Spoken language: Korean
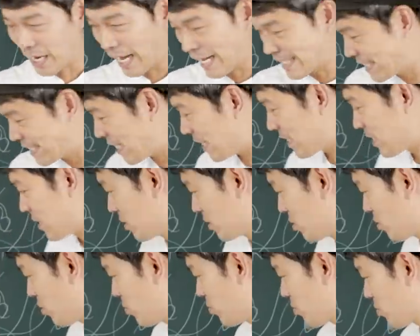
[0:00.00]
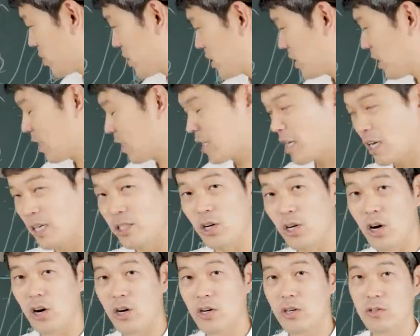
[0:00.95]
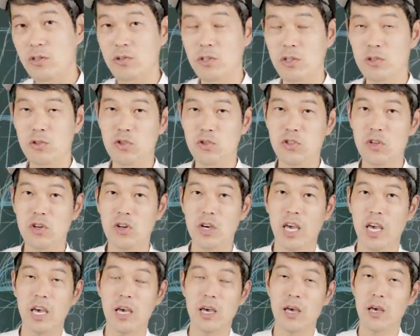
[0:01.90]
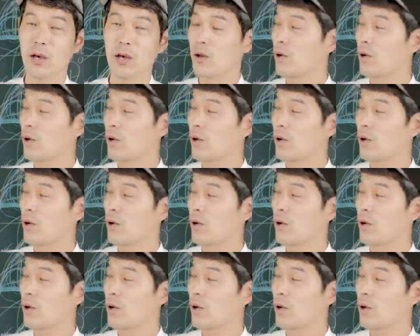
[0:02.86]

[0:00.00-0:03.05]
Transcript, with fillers: 가짜 긍정으로 시작을 해서 우리 추억의